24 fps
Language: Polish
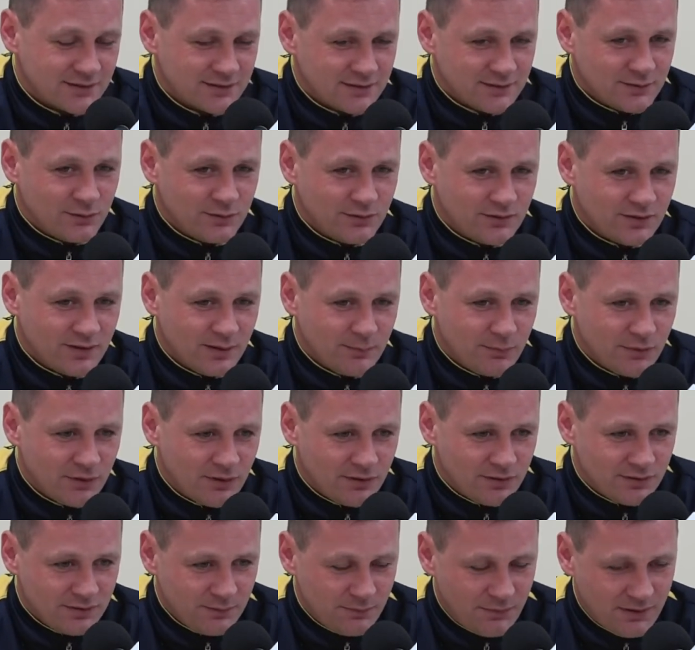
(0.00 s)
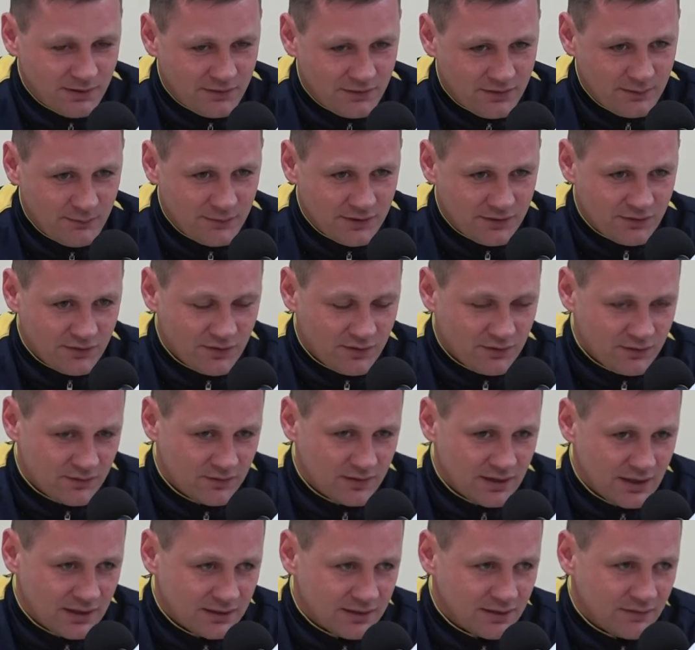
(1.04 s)
drużyna Pogoni pierwszej ma szeroko
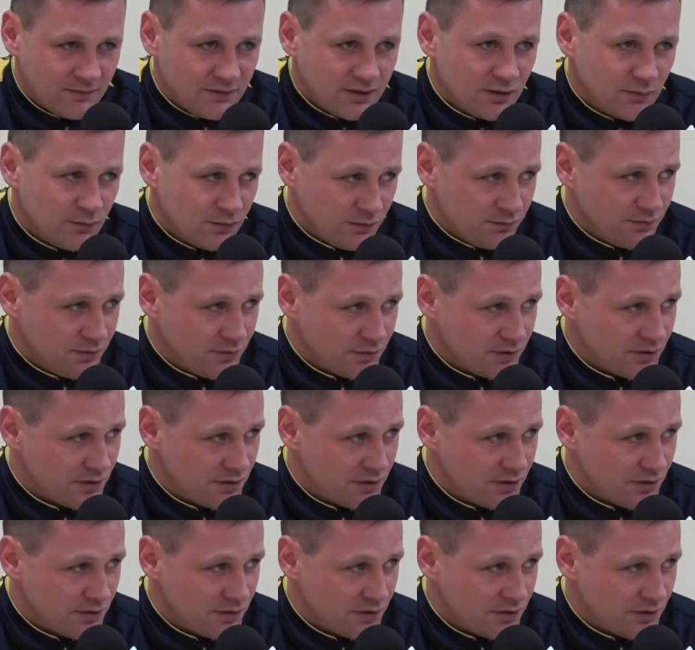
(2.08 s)
kadrę, wiadomo było,